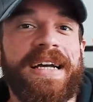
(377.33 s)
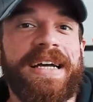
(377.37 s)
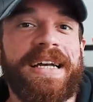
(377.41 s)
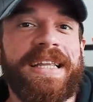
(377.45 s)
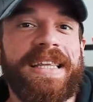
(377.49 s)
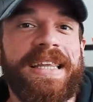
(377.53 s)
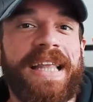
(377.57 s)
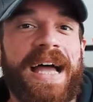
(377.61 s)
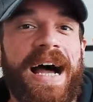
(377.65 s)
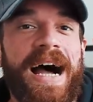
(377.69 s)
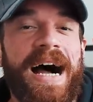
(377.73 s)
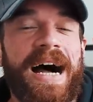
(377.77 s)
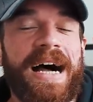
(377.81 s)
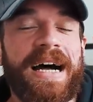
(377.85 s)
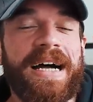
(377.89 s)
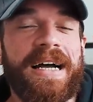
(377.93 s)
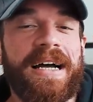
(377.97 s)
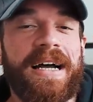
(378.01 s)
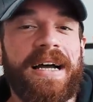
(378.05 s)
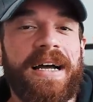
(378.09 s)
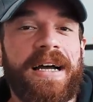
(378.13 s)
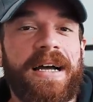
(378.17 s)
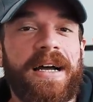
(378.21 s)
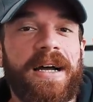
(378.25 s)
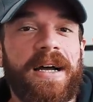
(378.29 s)
da,
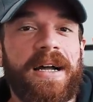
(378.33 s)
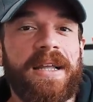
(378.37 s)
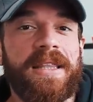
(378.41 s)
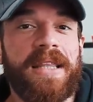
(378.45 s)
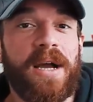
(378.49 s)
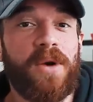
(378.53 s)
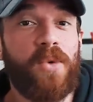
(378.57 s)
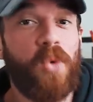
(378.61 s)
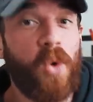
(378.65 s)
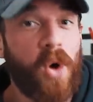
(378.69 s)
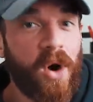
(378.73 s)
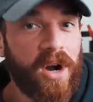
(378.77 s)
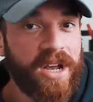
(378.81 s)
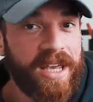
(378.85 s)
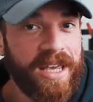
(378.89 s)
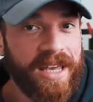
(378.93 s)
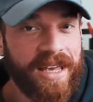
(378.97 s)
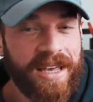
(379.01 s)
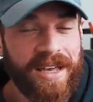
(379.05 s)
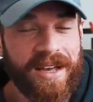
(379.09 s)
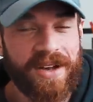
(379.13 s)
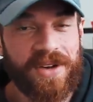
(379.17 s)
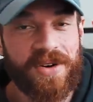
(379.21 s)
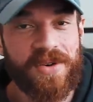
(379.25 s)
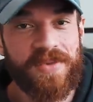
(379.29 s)
uh, da
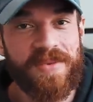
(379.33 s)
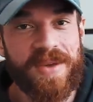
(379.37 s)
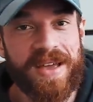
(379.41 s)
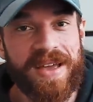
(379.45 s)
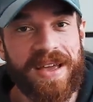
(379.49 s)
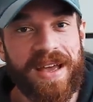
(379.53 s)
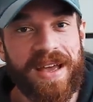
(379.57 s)
cuochi, come